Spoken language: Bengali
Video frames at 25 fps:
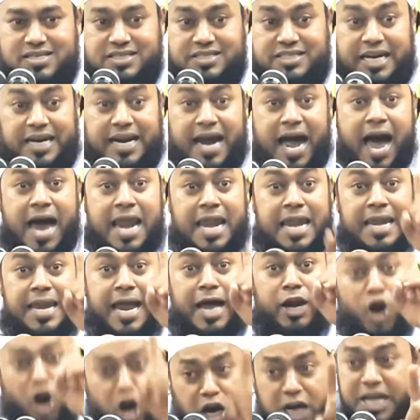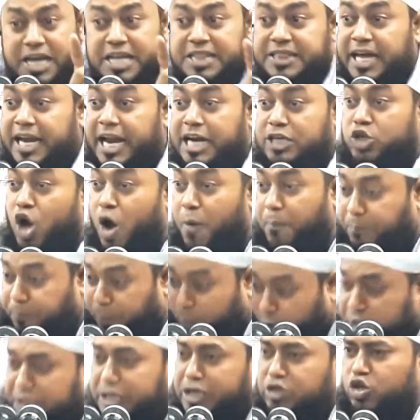যারা আল্লাহর অলি তারা সব
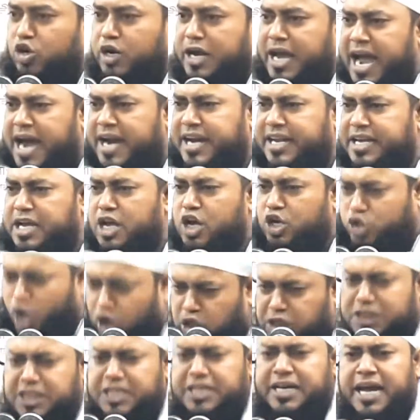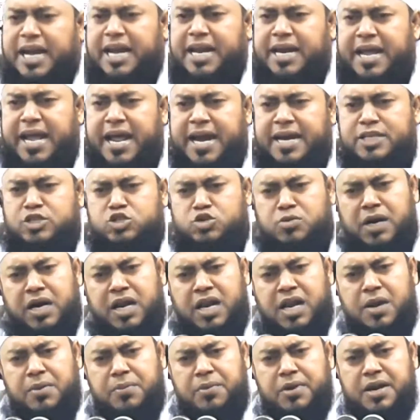প্রকৃত জ্ঞানী সত্যিকার জ্ঞানী সুবান
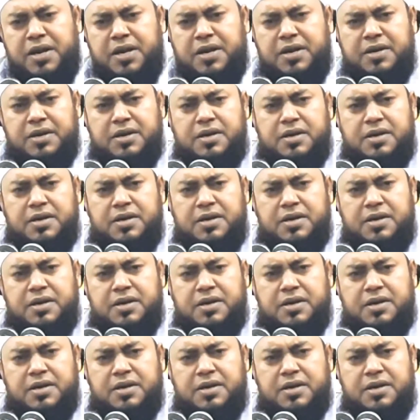আল্লাহ বলেন